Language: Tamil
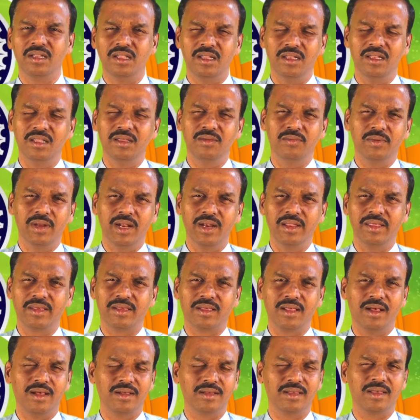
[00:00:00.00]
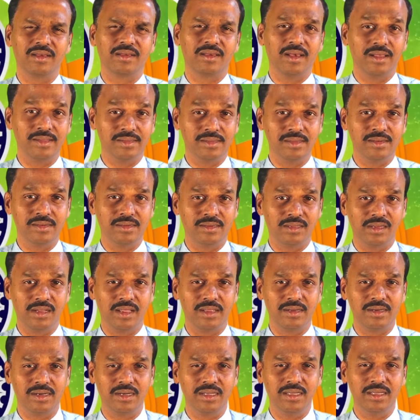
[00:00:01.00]
நல்ல வேலைக்காக
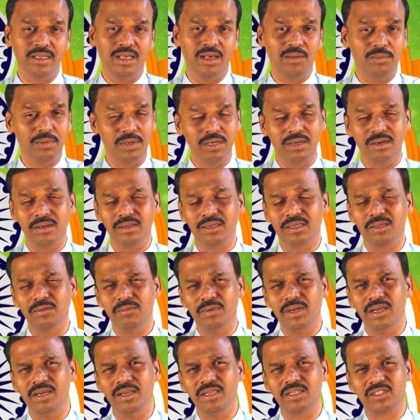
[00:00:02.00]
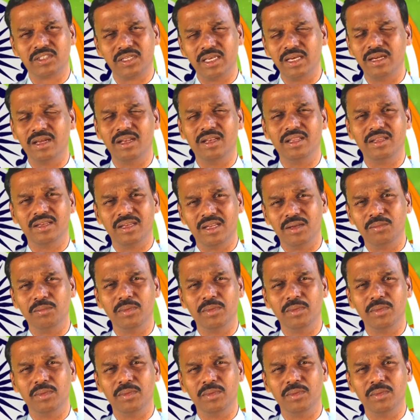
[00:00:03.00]
காத்திருக்கிறார்களே அவர்களுக்கு வேண்டிய சகல